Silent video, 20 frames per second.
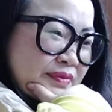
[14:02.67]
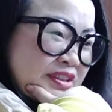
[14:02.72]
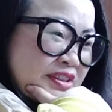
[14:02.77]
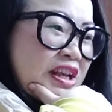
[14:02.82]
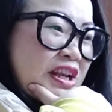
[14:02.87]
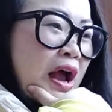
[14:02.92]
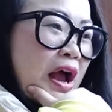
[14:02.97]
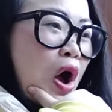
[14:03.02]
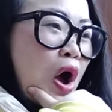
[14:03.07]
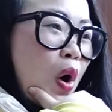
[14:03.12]

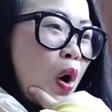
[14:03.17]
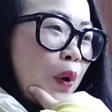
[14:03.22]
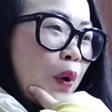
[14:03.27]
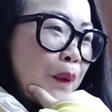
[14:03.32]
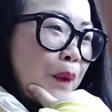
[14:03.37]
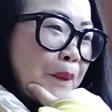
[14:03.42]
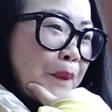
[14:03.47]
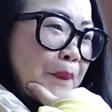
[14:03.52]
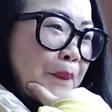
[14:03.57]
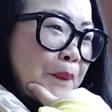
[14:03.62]
巧。
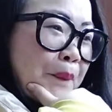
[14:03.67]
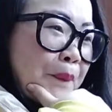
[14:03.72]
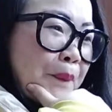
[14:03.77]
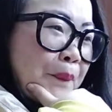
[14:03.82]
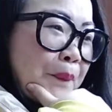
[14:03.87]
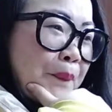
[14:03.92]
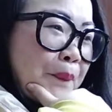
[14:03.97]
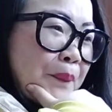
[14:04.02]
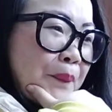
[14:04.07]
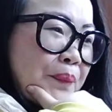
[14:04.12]

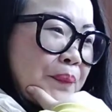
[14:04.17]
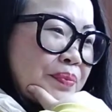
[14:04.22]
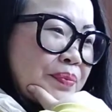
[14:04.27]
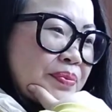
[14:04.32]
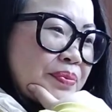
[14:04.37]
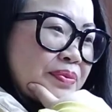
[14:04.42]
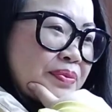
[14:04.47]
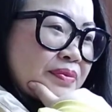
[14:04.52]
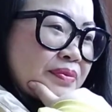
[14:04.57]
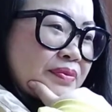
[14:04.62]

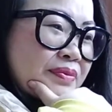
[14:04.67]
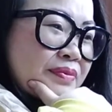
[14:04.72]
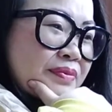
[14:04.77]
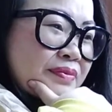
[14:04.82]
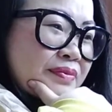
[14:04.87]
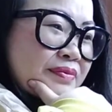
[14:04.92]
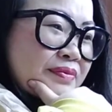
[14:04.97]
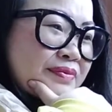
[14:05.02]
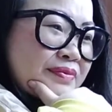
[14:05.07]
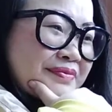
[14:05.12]
悄悄。